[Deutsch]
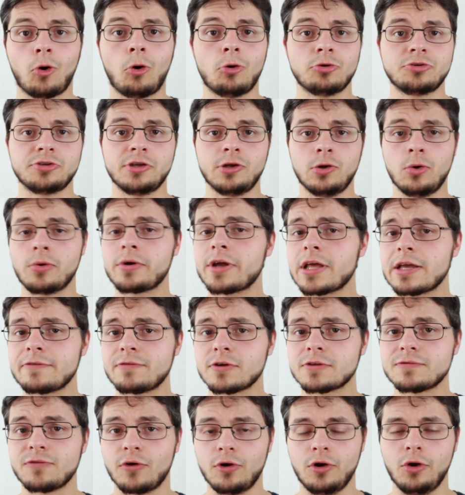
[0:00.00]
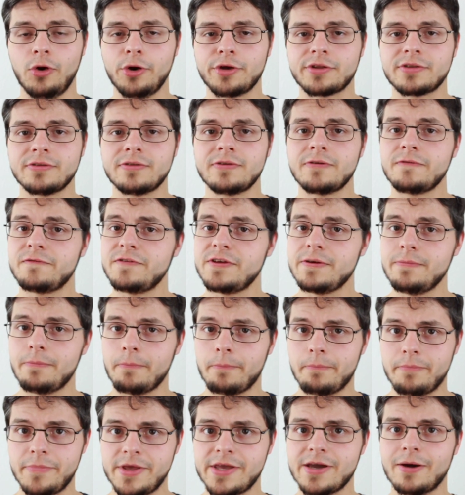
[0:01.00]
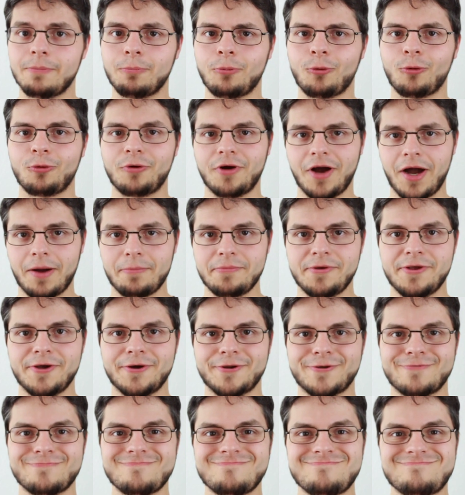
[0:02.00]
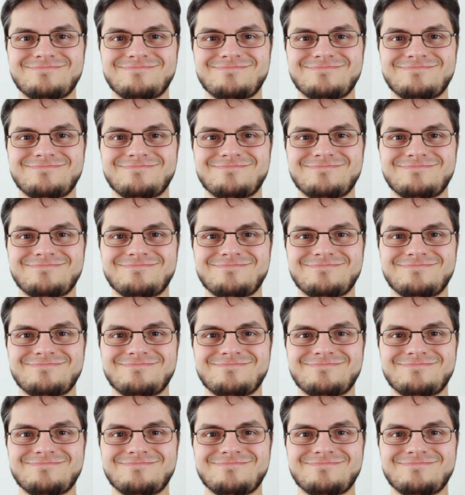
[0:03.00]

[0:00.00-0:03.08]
Und die Logik wird von Leuten wie mir programmiert.